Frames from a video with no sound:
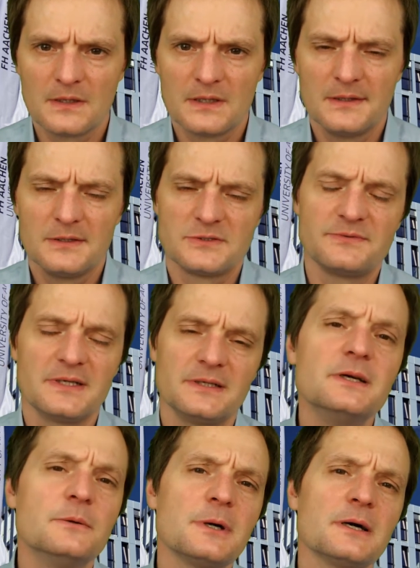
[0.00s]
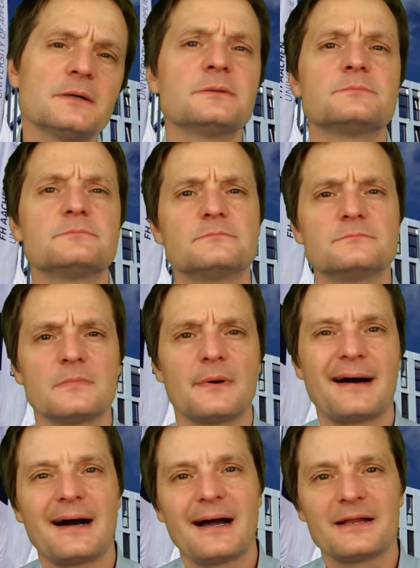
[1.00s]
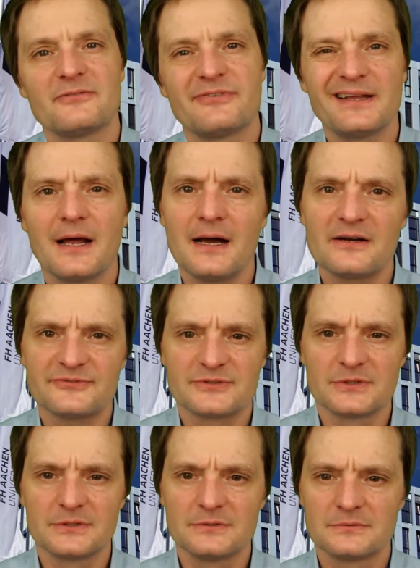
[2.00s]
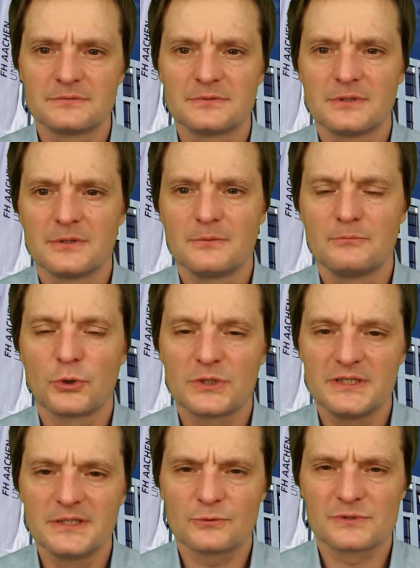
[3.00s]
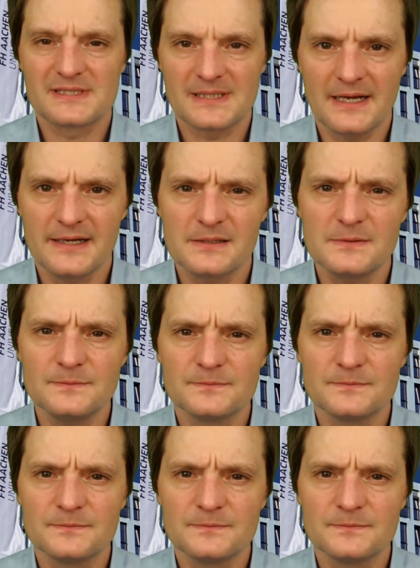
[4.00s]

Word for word: Ich werde Ihnen immer eine fehlerhafte Modellierung zeigen.